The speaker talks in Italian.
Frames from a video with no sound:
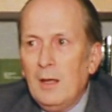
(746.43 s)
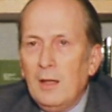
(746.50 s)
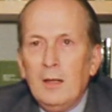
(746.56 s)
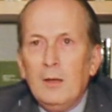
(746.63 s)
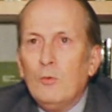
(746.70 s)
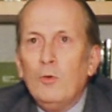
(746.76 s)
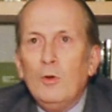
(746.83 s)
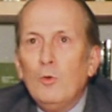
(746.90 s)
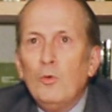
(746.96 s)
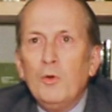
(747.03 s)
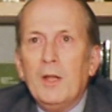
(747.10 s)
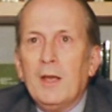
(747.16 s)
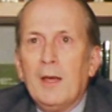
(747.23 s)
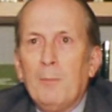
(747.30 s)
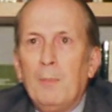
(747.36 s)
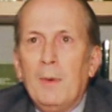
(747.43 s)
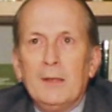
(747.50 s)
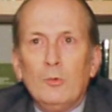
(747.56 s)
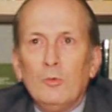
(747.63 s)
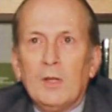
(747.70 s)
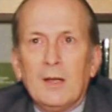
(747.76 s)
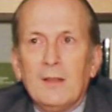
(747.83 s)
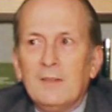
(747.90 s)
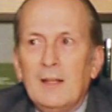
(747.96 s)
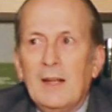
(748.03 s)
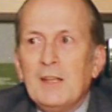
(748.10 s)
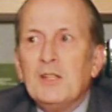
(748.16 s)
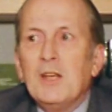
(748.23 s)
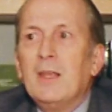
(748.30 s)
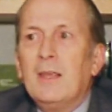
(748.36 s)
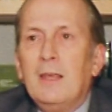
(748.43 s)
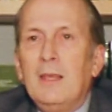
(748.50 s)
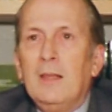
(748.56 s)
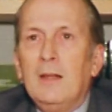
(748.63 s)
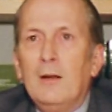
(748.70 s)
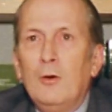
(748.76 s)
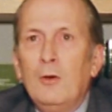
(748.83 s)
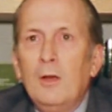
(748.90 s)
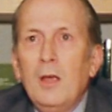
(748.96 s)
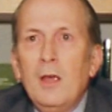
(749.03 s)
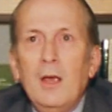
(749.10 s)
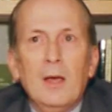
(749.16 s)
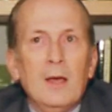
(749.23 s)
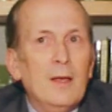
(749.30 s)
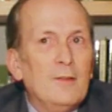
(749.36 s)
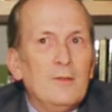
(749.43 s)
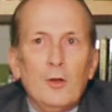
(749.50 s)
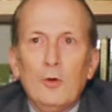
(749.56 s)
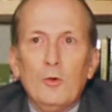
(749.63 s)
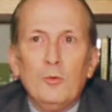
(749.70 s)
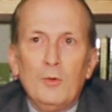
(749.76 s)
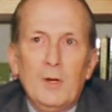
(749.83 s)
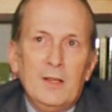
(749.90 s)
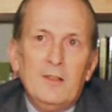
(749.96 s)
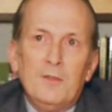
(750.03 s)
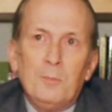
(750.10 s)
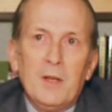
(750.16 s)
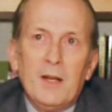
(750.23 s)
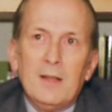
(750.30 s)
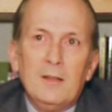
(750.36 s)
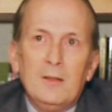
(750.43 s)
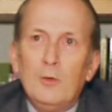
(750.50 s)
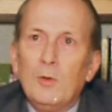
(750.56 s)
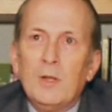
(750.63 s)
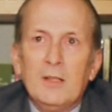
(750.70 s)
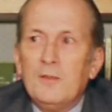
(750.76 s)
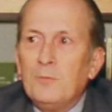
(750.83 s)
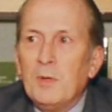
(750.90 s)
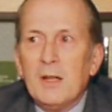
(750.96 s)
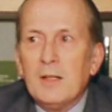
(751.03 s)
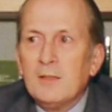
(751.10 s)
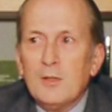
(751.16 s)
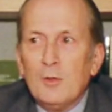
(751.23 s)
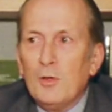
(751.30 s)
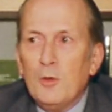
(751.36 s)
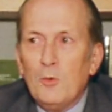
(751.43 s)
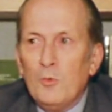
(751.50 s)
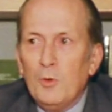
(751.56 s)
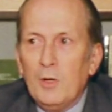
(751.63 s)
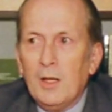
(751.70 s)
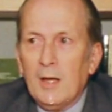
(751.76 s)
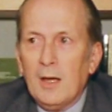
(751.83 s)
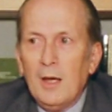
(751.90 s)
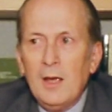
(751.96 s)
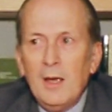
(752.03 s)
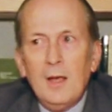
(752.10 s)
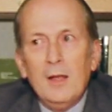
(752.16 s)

in cui l'unica battuta che si legge è Chino, che sono di una, dispera di una disperazione unica,